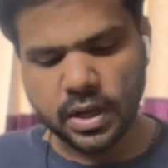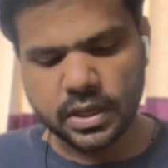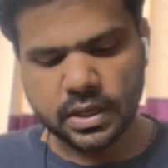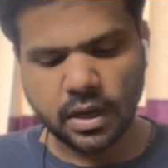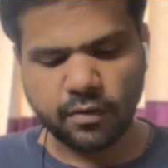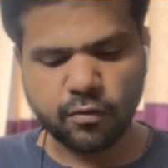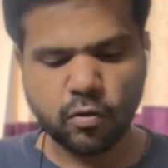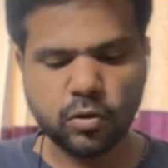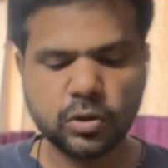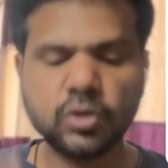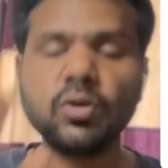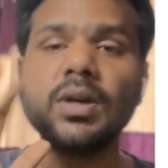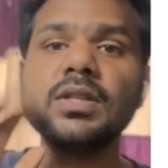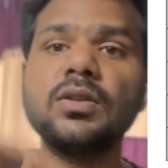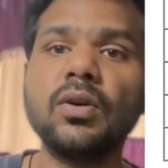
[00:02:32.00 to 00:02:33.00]
या फोर्थ
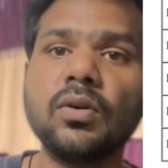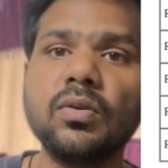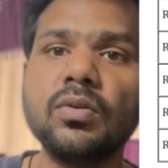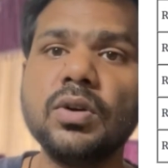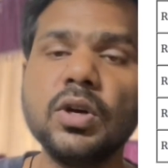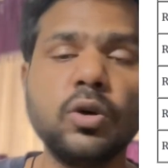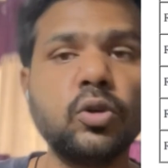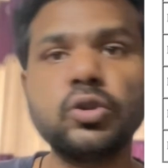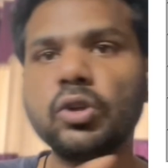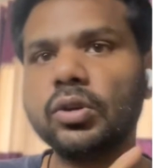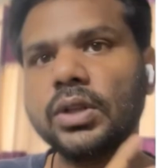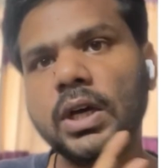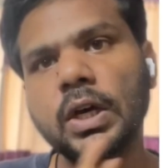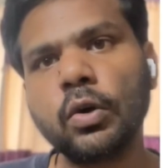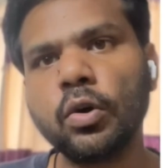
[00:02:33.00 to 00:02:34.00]
चॉइस रखो वो
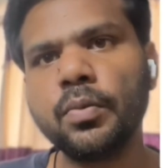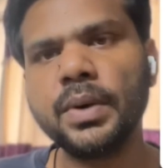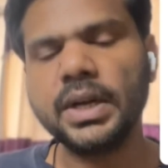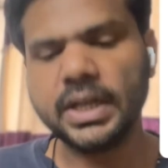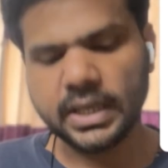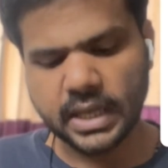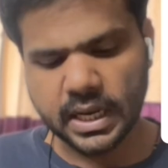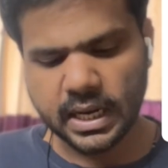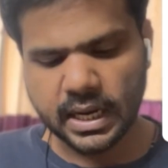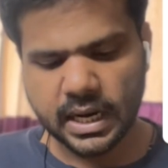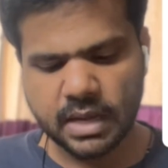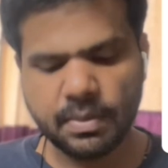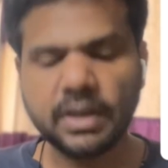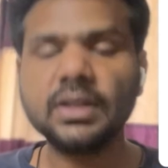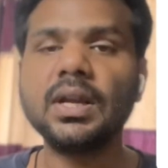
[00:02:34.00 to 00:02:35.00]
14 करोड़ में टिकेगा
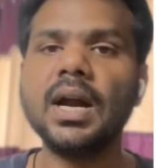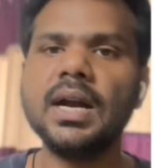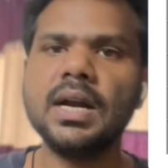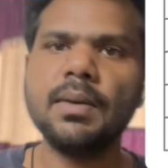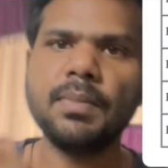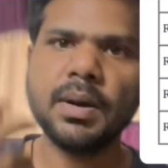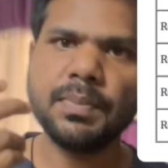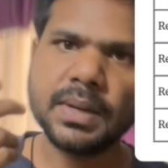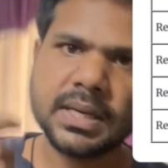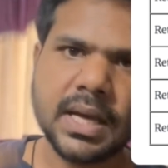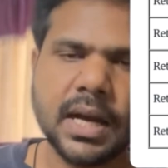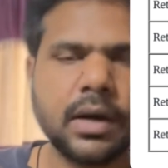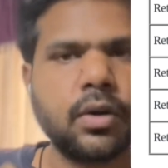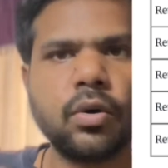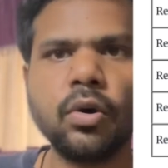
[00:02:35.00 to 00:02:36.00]
नहीं भाई थर्ड नंबर पे
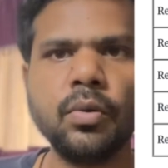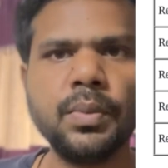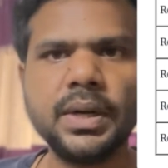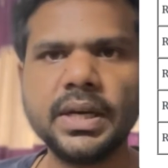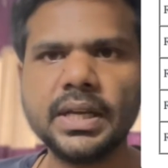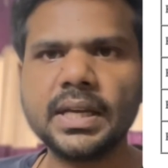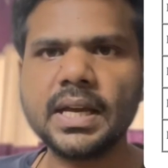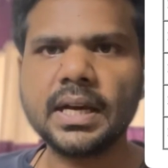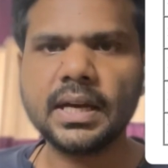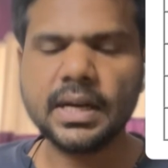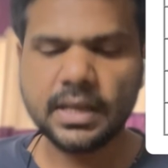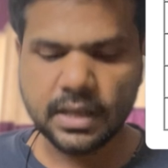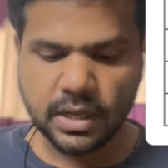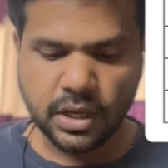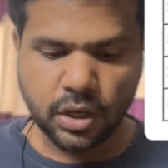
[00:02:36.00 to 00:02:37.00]
11 करोड़ में टिकेगा नहीं
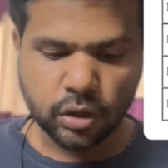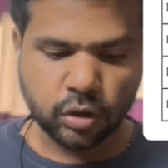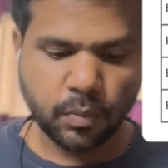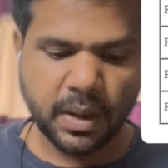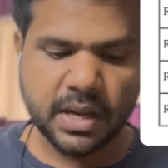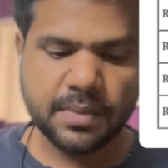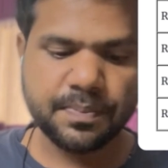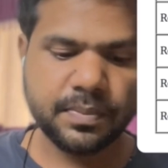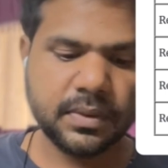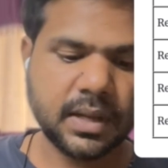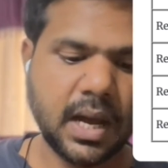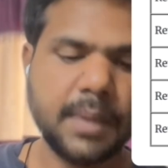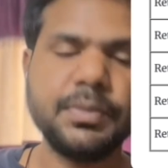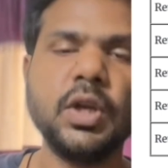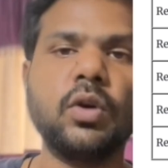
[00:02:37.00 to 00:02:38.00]
तो भाई
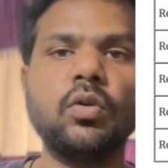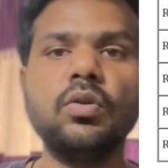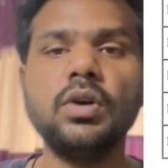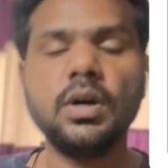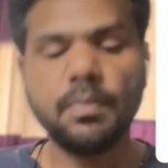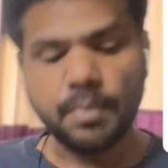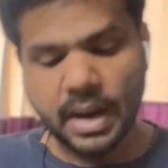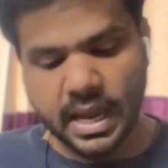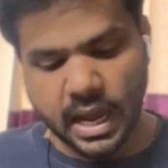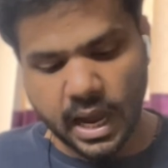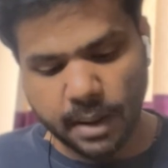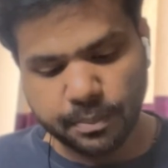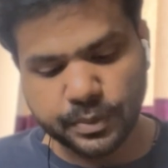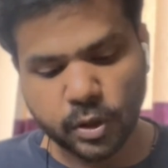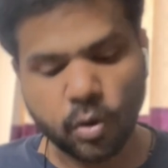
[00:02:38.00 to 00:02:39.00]
अब देखो भाई
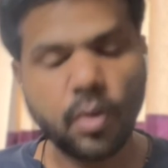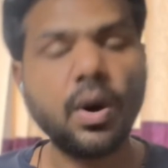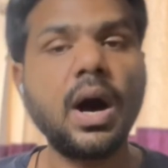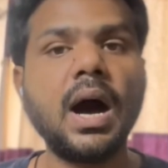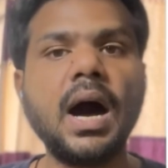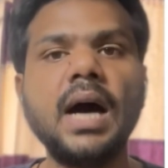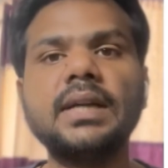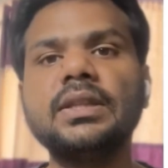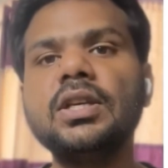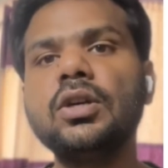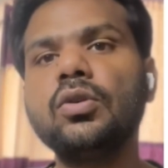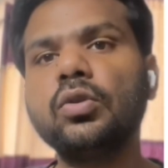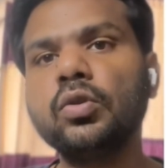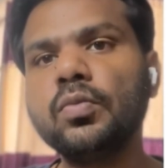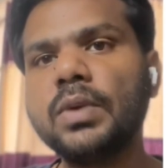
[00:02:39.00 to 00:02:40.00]
अब देखो हार्दिक
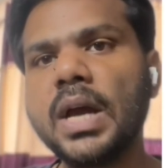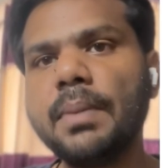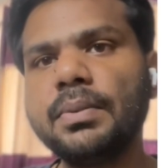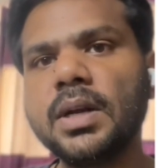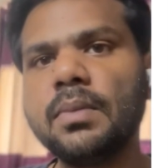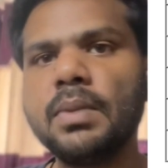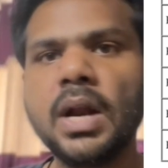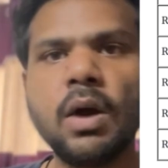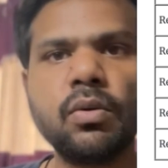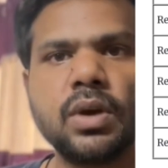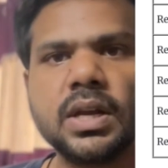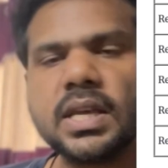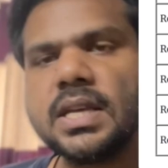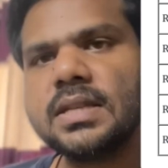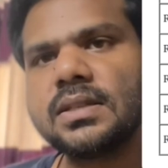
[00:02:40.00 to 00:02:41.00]
को तुम कैप्टन बनाओगे
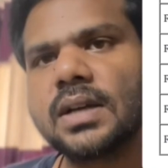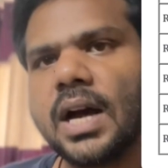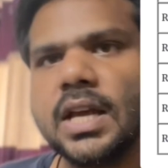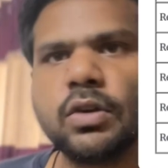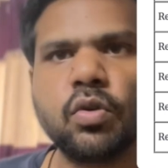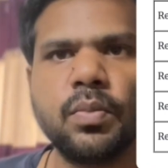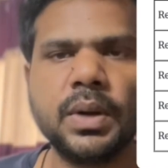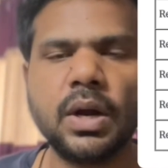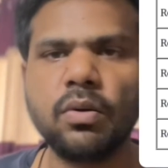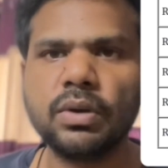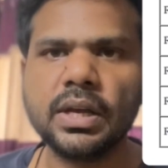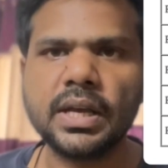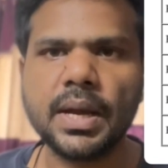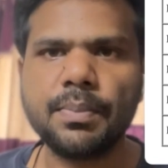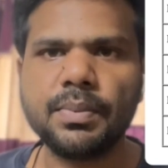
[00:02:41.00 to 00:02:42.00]
कि स्काई को बनाओगे
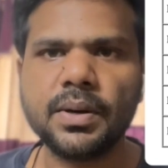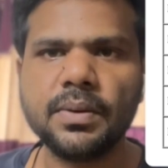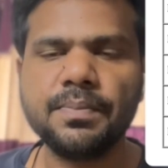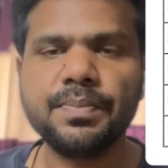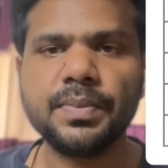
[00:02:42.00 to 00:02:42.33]
कैप्टन